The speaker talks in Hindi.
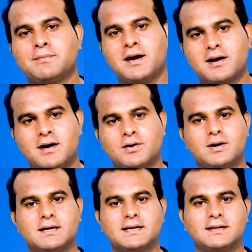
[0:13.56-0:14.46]
हैं कि इमरान खान
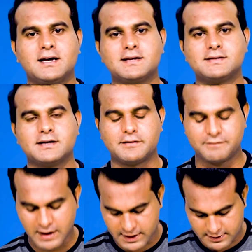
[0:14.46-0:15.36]
को हाथा अदालत से
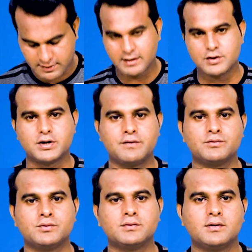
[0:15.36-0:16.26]
गिरफ्तार करना जो है
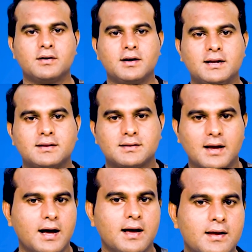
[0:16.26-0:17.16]
वो गलत था